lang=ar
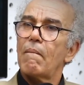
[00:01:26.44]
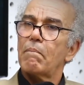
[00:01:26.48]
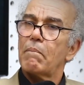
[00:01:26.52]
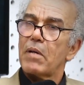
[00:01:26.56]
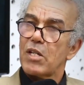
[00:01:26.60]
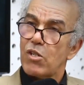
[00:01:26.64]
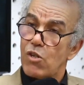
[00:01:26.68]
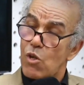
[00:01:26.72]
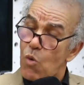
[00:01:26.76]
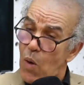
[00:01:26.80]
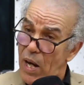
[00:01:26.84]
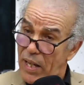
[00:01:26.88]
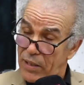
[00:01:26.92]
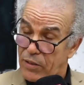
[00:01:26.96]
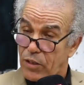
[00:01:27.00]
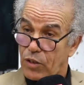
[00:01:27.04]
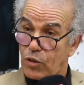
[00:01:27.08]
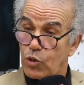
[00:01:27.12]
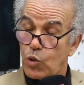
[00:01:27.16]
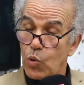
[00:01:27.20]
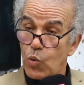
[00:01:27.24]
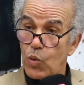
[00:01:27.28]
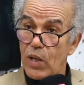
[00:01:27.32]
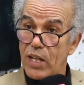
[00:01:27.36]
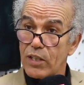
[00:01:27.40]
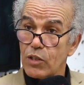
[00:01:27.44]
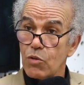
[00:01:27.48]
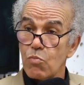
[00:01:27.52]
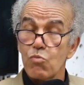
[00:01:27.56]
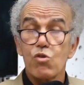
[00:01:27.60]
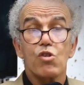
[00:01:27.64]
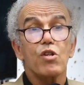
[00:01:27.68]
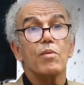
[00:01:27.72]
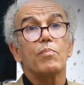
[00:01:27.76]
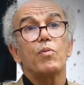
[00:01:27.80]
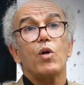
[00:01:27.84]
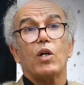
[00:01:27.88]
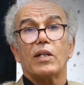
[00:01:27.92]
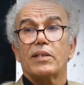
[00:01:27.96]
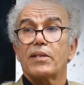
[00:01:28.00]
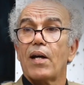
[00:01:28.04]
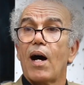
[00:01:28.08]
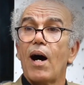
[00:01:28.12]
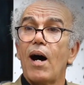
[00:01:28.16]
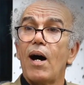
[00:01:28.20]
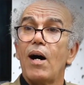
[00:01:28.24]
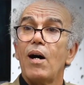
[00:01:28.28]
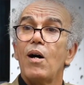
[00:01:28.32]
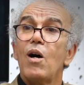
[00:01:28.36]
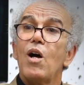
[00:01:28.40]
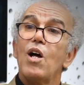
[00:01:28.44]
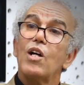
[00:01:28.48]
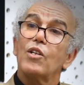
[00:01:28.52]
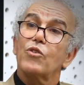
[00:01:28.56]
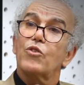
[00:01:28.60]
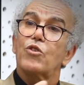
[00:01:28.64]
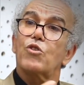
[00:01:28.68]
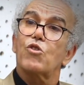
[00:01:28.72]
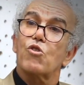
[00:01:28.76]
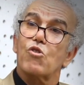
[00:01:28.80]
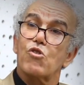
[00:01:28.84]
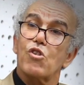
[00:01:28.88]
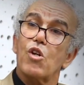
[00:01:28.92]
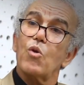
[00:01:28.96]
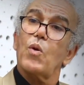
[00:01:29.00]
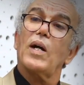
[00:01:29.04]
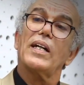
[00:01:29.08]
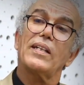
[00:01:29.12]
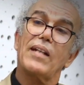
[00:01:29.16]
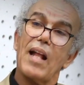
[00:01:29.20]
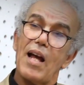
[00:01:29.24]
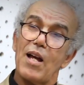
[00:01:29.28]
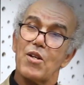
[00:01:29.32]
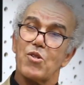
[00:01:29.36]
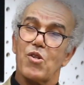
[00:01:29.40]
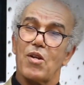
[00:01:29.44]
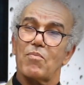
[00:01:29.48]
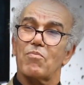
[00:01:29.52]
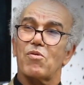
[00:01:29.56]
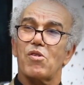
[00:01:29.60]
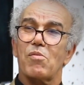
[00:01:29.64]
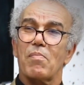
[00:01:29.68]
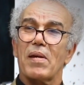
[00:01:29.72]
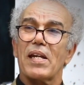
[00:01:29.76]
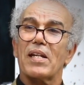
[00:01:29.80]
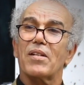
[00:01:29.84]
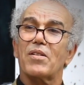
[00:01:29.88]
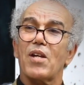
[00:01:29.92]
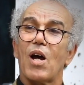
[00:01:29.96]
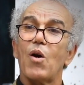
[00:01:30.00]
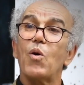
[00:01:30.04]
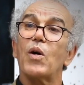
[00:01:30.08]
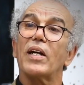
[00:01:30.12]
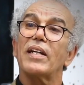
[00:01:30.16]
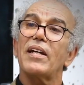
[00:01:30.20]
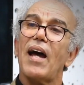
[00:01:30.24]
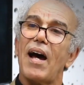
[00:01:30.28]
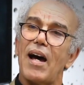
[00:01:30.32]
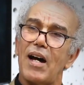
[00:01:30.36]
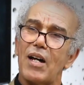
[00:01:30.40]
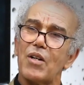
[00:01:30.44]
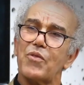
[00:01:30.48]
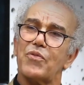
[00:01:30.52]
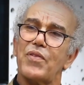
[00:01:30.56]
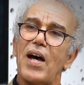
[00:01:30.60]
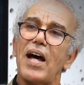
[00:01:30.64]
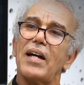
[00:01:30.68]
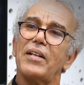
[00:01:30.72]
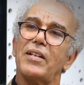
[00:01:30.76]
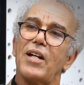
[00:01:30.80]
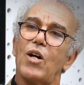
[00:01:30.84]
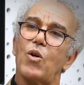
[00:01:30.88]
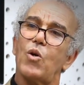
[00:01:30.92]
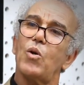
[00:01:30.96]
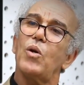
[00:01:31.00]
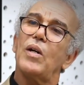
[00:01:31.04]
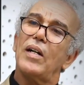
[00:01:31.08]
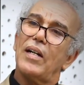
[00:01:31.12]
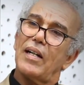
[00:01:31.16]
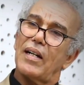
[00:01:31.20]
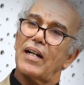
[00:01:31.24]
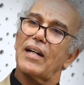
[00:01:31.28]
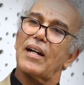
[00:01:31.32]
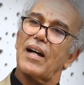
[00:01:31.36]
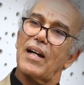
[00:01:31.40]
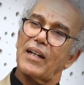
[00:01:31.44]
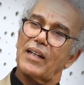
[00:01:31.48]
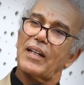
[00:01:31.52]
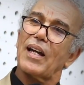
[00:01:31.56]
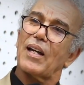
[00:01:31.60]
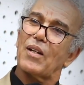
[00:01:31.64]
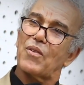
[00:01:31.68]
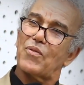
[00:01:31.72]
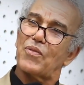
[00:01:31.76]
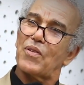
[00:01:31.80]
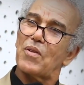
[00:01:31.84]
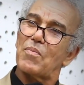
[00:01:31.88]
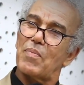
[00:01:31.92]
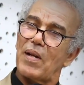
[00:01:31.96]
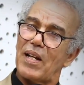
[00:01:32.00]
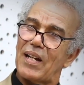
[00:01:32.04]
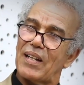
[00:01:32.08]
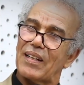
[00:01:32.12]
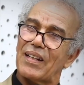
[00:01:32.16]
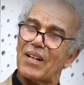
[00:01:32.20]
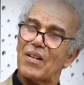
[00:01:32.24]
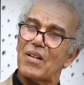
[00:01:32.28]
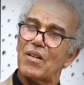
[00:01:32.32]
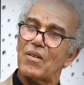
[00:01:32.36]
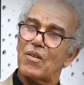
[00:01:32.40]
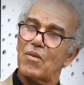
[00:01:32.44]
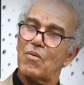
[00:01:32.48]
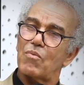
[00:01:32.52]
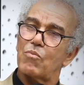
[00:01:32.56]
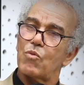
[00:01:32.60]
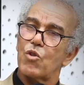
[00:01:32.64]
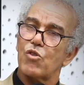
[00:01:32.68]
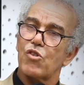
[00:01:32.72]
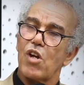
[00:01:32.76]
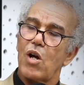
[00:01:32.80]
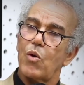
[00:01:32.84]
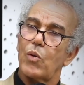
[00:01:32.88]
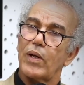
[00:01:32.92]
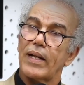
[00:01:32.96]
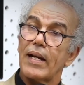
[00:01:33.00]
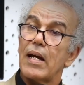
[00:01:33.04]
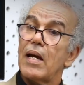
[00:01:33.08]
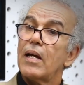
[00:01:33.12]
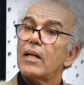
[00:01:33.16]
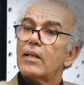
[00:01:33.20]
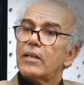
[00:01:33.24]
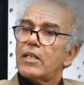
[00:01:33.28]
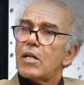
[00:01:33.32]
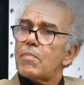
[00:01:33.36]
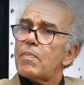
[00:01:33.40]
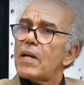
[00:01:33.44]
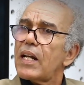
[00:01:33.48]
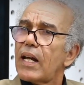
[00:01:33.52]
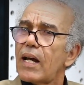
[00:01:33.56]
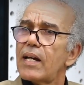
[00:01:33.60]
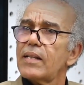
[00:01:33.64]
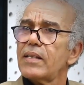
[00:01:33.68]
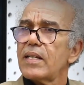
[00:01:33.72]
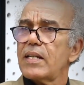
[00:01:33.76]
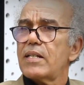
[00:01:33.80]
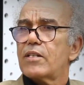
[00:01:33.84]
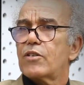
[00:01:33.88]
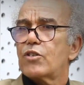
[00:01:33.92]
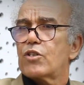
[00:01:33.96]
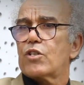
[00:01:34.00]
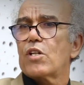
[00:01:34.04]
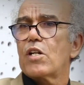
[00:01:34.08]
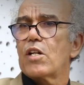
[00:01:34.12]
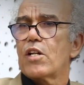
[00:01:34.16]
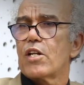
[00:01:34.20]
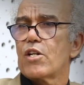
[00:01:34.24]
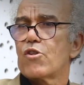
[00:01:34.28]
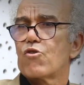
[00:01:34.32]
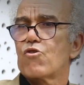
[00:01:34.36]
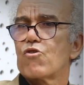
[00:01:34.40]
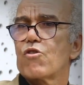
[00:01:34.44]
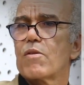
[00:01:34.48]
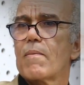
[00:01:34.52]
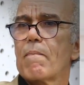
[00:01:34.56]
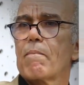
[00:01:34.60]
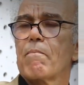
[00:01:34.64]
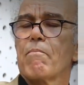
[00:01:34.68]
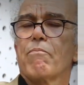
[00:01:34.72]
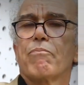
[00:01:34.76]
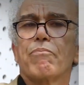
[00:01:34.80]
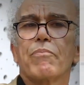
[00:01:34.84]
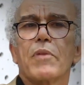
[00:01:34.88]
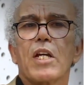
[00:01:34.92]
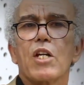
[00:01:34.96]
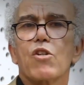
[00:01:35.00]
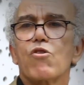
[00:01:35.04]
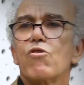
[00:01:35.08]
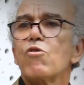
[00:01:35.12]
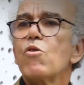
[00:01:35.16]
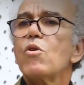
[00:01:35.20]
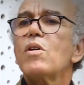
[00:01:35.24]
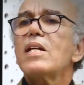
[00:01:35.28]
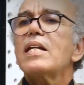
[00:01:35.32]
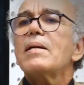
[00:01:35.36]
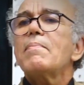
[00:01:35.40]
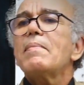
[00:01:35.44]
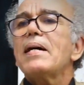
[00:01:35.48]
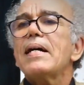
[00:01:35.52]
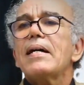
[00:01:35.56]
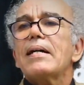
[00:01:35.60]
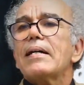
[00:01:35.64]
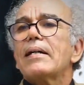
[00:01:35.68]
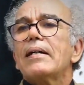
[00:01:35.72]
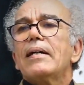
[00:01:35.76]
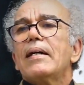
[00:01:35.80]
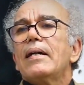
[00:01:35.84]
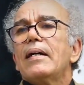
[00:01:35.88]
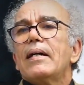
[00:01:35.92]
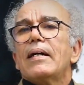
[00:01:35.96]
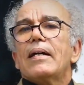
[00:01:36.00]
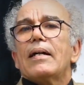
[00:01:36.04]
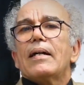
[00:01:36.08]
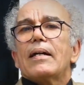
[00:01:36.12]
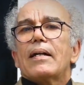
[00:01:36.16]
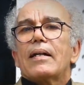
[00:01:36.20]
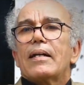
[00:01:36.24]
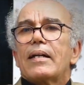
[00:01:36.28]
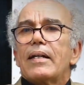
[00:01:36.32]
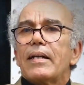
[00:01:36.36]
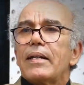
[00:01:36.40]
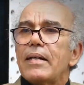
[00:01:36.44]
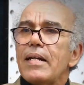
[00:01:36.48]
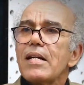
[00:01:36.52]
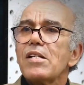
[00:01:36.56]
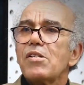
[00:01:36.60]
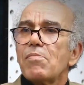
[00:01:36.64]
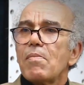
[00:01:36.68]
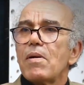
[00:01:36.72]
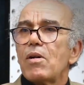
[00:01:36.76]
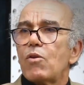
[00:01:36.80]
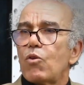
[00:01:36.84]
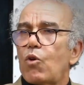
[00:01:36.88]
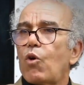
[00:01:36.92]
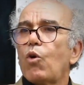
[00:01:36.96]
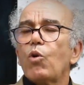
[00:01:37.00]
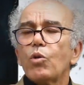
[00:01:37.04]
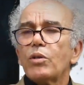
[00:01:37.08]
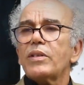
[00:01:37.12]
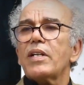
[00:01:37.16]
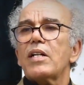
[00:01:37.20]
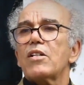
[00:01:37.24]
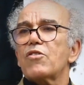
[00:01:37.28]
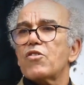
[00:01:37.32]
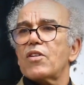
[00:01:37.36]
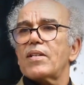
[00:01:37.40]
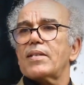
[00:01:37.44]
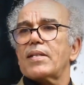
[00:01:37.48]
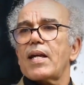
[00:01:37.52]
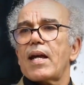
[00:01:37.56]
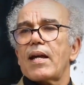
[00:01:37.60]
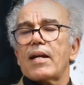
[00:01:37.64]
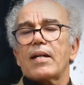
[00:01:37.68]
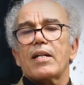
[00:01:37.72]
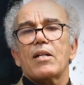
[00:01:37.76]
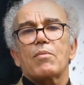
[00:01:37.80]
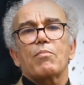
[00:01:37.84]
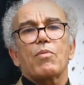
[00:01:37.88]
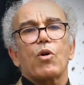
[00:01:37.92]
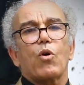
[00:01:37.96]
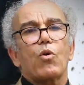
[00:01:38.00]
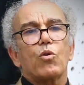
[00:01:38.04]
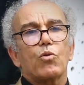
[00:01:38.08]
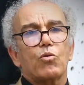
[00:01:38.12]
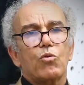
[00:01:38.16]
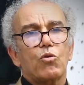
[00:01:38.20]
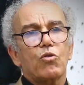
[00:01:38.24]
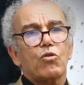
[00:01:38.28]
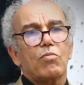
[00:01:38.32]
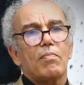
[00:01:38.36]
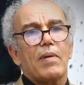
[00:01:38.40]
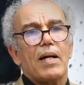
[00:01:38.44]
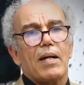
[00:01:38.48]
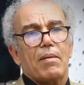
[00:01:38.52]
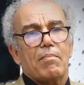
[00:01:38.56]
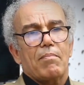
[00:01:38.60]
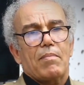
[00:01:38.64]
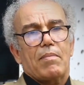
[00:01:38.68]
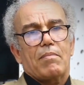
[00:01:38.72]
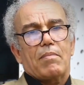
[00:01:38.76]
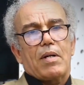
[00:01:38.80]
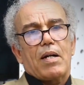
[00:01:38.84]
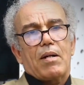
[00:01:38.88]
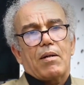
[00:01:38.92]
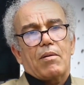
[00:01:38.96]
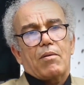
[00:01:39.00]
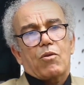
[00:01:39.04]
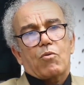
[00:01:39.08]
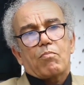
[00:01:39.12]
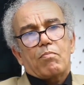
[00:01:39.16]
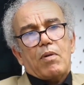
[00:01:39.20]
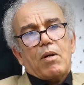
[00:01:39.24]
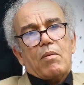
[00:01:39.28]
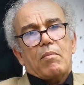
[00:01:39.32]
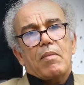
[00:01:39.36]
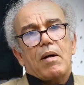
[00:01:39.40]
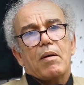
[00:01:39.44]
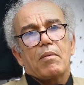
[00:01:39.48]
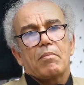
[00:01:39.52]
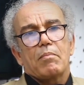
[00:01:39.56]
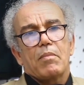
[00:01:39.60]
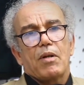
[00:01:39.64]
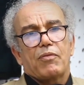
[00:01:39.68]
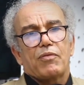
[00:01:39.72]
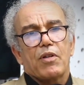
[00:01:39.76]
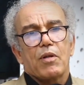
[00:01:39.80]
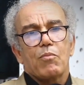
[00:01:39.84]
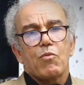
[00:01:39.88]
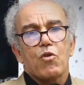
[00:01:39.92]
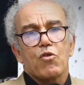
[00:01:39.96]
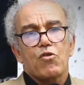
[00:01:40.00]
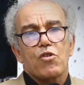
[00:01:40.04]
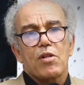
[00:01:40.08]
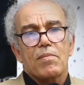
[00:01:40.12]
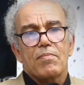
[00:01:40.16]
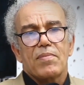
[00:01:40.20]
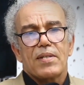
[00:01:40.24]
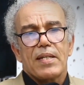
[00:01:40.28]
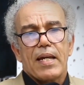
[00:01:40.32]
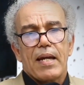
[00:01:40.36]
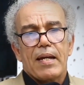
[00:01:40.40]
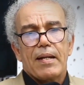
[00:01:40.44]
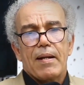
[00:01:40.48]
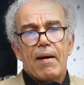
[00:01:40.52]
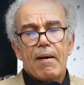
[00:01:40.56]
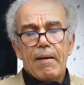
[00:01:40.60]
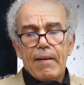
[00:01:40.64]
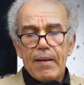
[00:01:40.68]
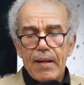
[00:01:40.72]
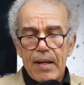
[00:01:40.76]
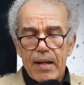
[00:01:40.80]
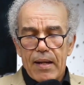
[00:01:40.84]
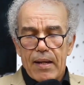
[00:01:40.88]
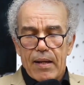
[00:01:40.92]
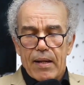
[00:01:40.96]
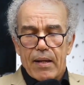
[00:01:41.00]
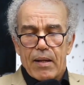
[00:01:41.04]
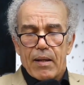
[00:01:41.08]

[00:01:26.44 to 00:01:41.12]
ماشي واحد الدوله تمشي بوحدها تسجل واحد الحاجه بسميتها وهي عارفه انه راه كاين في البلد المجاور دابا القضيه الزليج مثلا شنو اللي ما اللي الناس ما خوتنا الجزائريين بالخصوص ما, ما ربما ما فهموش مزيان